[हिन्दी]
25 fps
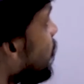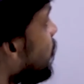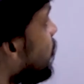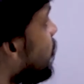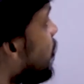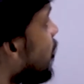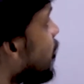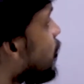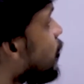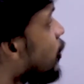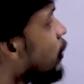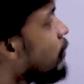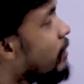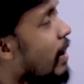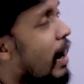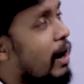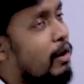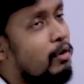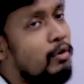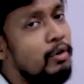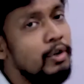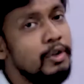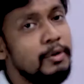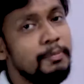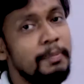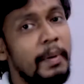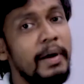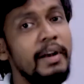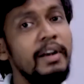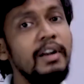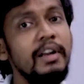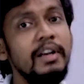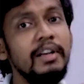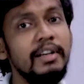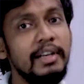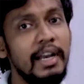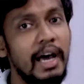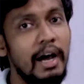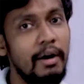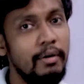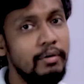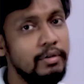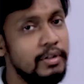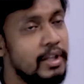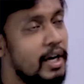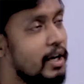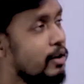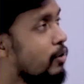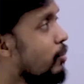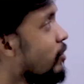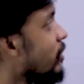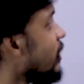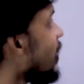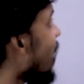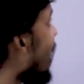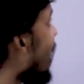द्विध्रुव आगुण उत्पन्न ना होता क्योंकि ना